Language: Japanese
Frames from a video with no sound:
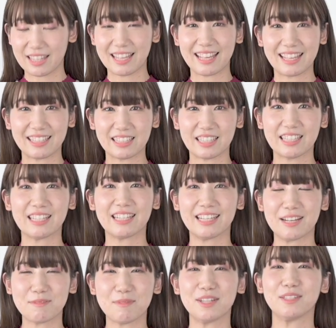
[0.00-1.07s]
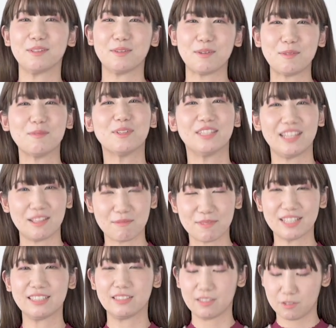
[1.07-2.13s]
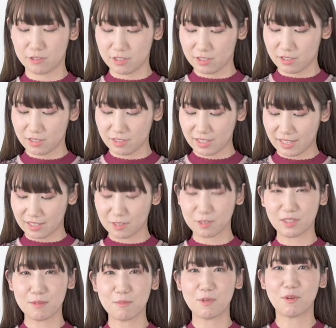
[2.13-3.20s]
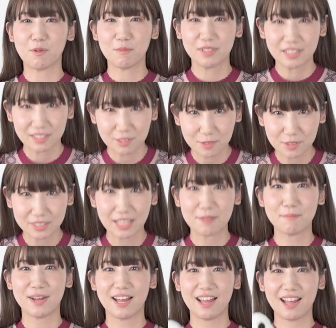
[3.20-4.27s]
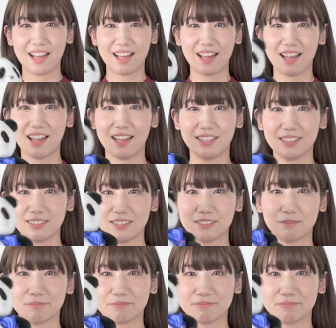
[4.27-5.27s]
ていただければと思っています50周年とってもおめでとうございます